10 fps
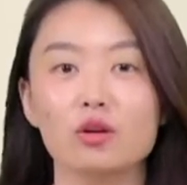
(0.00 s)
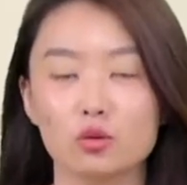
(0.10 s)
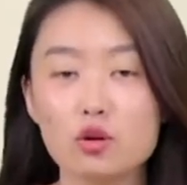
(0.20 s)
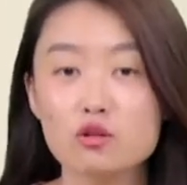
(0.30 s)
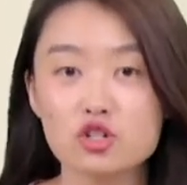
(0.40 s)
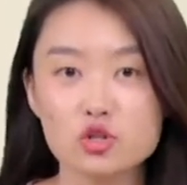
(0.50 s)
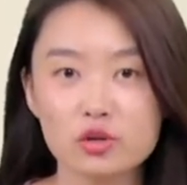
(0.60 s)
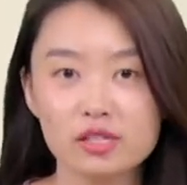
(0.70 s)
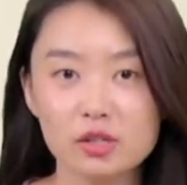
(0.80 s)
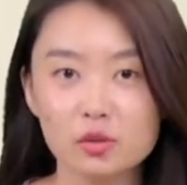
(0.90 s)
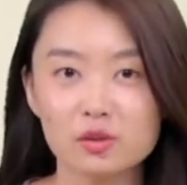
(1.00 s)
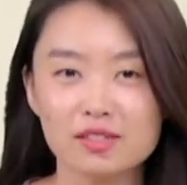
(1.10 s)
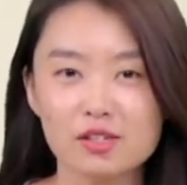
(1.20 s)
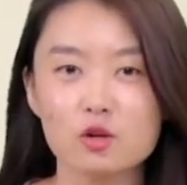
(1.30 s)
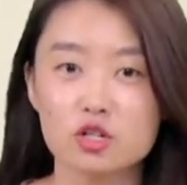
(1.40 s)
古有《世说新语》，
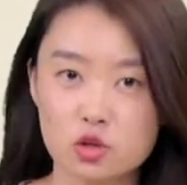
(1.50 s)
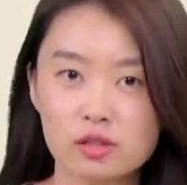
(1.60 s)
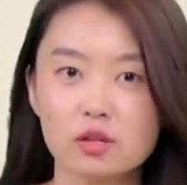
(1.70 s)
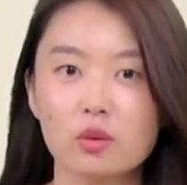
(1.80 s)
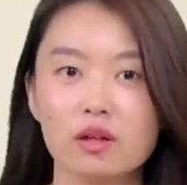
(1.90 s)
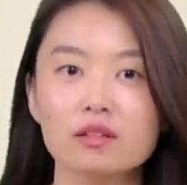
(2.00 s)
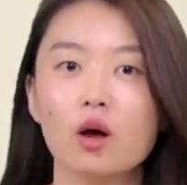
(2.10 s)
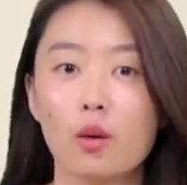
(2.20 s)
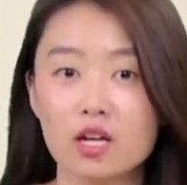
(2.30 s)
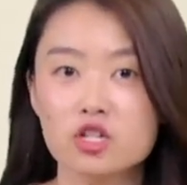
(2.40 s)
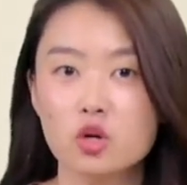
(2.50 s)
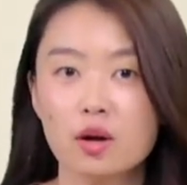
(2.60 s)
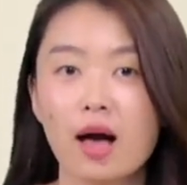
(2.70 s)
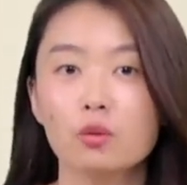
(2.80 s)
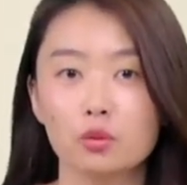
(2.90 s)
今有《世说新闻》。欢迎收
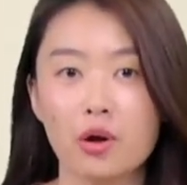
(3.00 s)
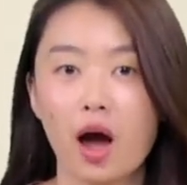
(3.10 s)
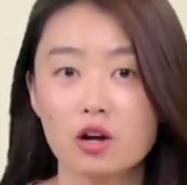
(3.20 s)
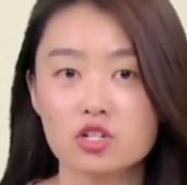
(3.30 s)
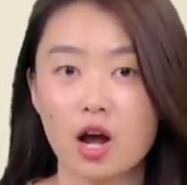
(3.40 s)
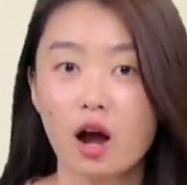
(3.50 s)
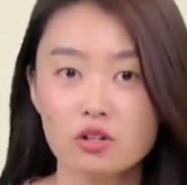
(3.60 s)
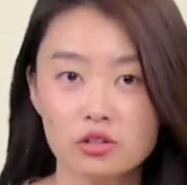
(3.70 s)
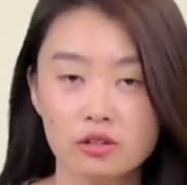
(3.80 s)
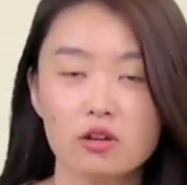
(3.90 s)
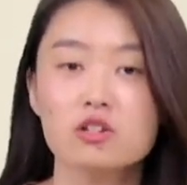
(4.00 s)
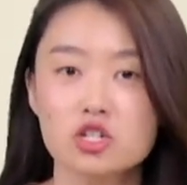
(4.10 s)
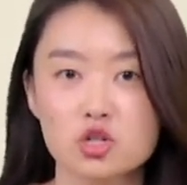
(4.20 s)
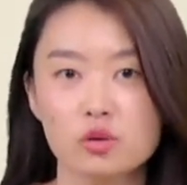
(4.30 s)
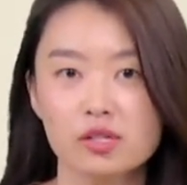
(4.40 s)
看五月二十二日的《
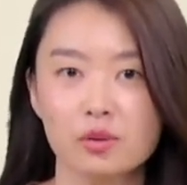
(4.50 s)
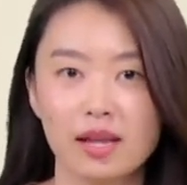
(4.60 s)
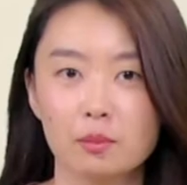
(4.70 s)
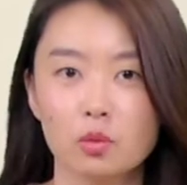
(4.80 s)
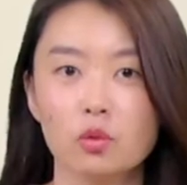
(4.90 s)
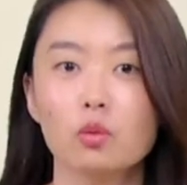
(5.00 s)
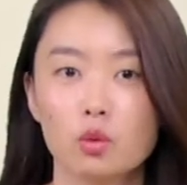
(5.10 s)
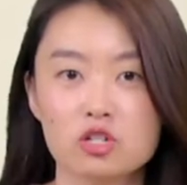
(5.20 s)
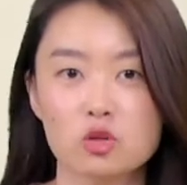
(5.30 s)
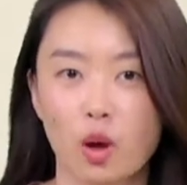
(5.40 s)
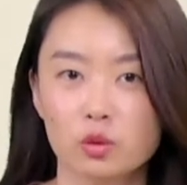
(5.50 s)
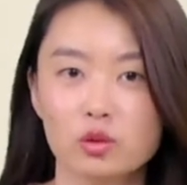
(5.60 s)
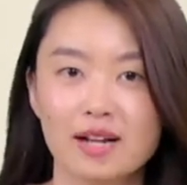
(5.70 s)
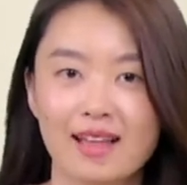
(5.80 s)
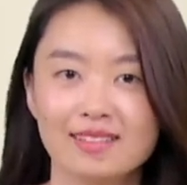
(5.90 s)
世说新闻》栏目，我是王若
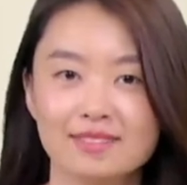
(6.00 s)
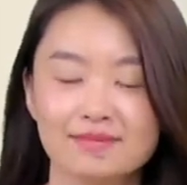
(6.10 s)
然。